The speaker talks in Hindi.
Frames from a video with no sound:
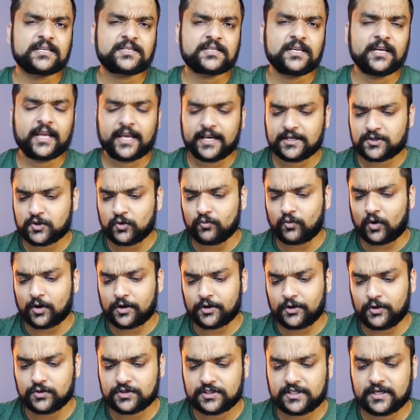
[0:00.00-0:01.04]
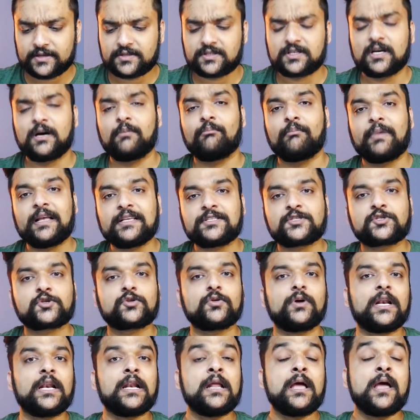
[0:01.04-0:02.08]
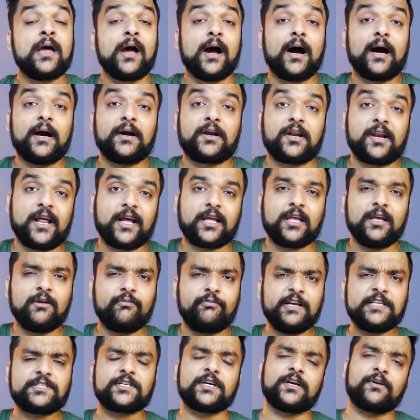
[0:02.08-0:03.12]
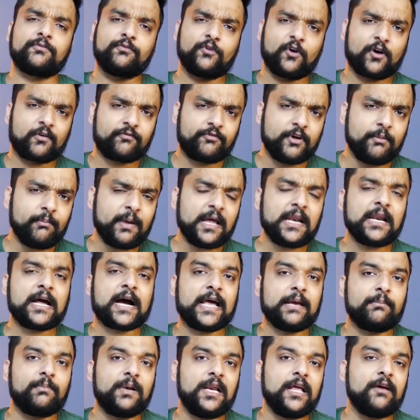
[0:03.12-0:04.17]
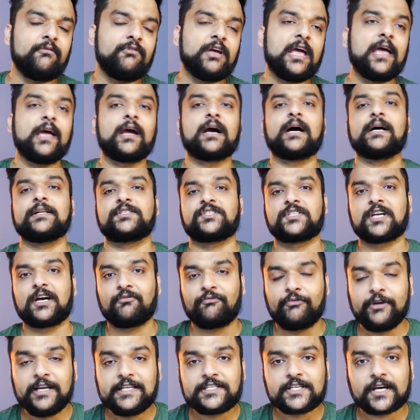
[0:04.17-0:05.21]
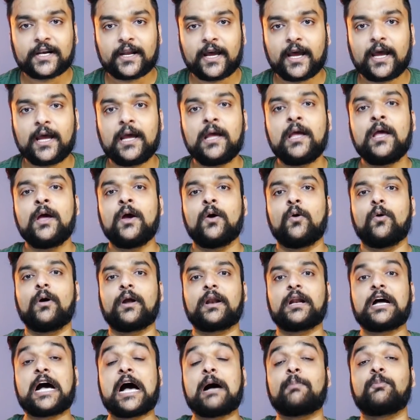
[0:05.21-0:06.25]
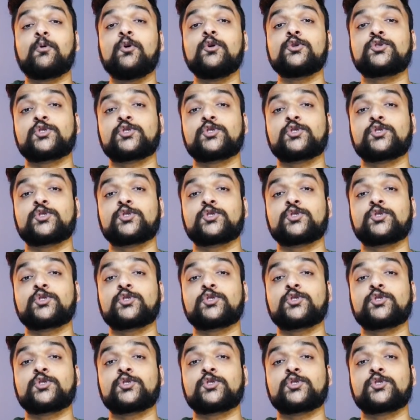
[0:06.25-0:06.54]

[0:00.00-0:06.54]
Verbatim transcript: जस्ट इन केस यू वॉन्ट टू यूज दिस मेंस्ट्रुअल ट्रैकिंग फीचर फॉर विमेन आई बिलीव ये एक अच्छा फीचर है और आपको